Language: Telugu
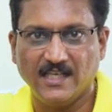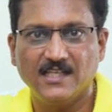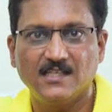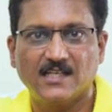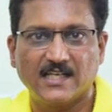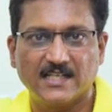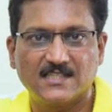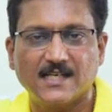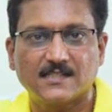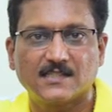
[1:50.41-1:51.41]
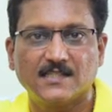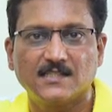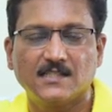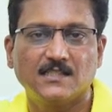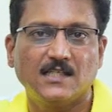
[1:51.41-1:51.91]
ఏది ఎగ్జాక్ట్
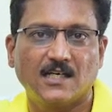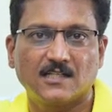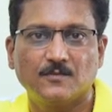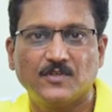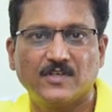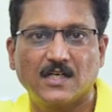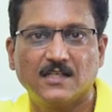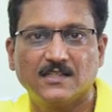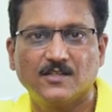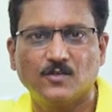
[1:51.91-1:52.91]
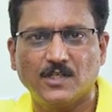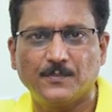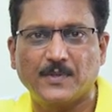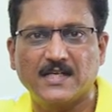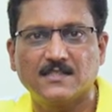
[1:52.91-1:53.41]
సైజ్ అనేది అర్థం అవ్వట్లేదు ఇంకోటి
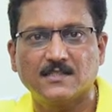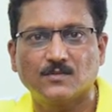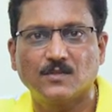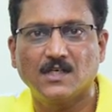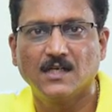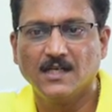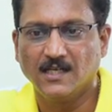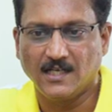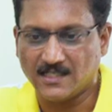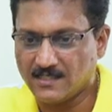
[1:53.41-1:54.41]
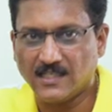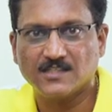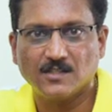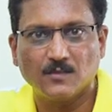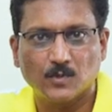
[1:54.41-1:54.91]
ప్రైజెస్ కూడా అసలు
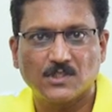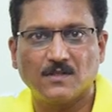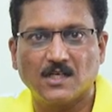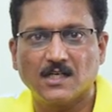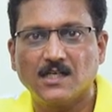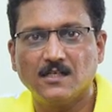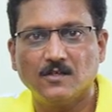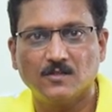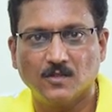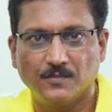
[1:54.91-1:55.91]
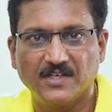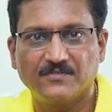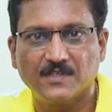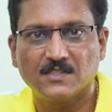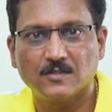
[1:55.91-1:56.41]
యాక్చువల్ మొత్తం ఆన్లైన్లో
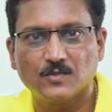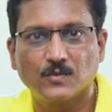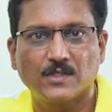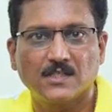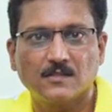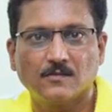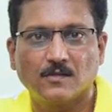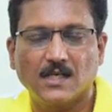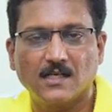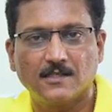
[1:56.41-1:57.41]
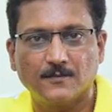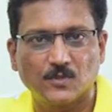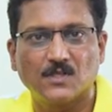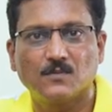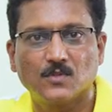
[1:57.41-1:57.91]
బ్రీఫ్ కేసులు సూట్ కేసులు కొనాలంటే
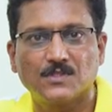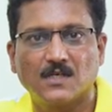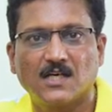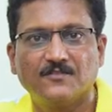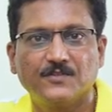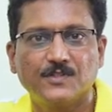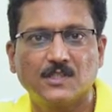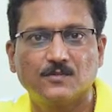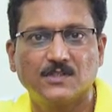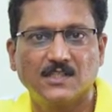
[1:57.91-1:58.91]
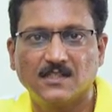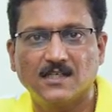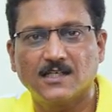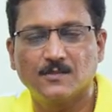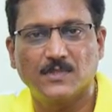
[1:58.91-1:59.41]
మొత్తం కొంచెం కన్ఫ్యూజన్గా ఉంది
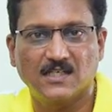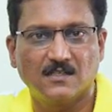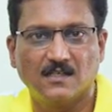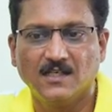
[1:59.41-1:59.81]
ఎందుకంటే అది మన